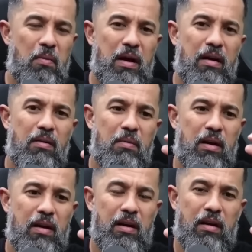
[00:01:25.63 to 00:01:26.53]
uma,
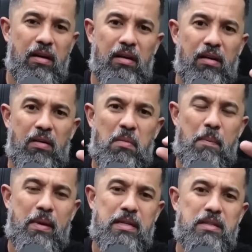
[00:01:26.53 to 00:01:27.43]
uma uma
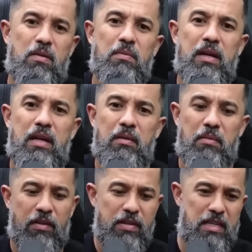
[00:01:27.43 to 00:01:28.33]
pensão
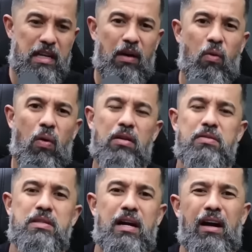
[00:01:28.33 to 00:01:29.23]
mínima, às vezes ainda
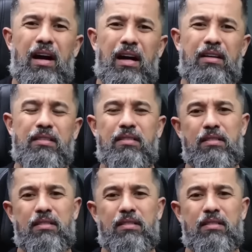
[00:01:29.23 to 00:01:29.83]
corta o salário.